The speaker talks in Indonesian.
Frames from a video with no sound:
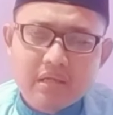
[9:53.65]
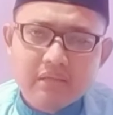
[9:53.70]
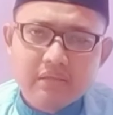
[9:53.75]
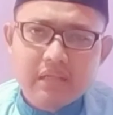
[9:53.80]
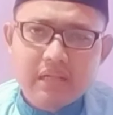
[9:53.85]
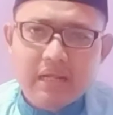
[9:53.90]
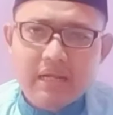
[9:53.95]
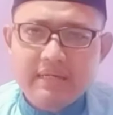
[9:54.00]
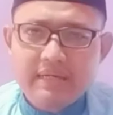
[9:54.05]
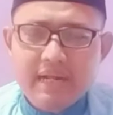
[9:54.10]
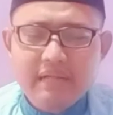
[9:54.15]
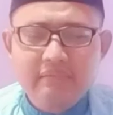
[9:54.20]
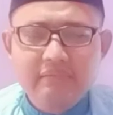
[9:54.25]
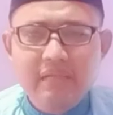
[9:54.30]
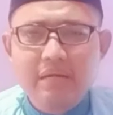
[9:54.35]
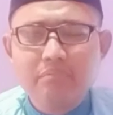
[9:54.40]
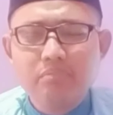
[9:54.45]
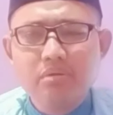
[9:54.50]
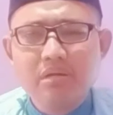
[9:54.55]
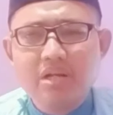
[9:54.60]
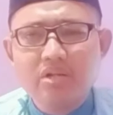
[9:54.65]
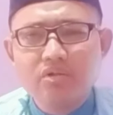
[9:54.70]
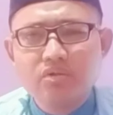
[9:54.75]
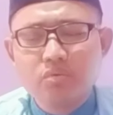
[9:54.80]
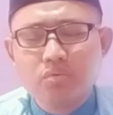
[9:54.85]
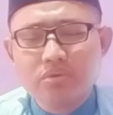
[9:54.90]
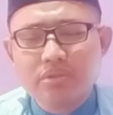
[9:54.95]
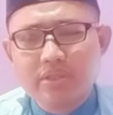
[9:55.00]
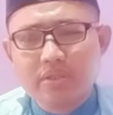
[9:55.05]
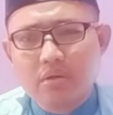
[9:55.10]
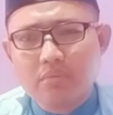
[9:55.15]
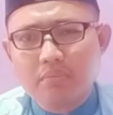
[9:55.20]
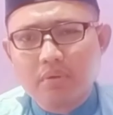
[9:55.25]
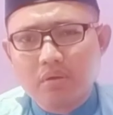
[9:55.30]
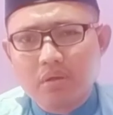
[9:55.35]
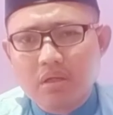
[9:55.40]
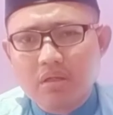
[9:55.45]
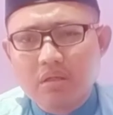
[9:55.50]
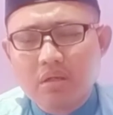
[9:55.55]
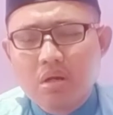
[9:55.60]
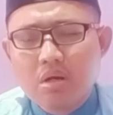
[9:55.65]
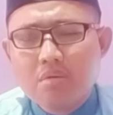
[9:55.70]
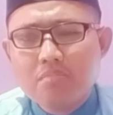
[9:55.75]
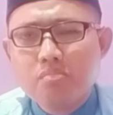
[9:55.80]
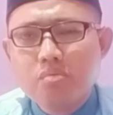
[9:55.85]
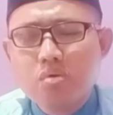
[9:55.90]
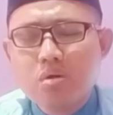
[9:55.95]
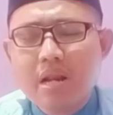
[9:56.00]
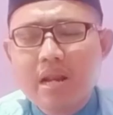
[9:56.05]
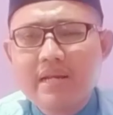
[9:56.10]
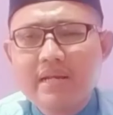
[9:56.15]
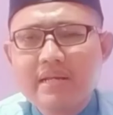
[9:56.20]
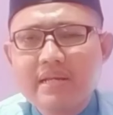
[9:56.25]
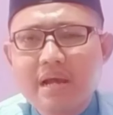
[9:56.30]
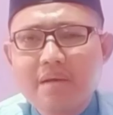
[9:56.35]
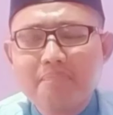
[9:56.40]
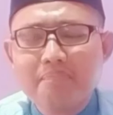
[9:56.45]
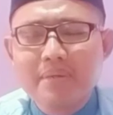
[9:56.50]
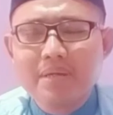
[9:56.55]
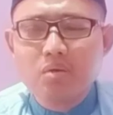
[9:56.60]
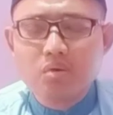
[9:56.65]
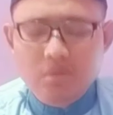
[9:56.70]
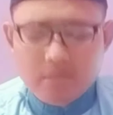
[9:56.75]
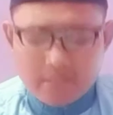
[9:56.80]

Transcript: Telah datang bulan suci Ramadan, bulan yang penuh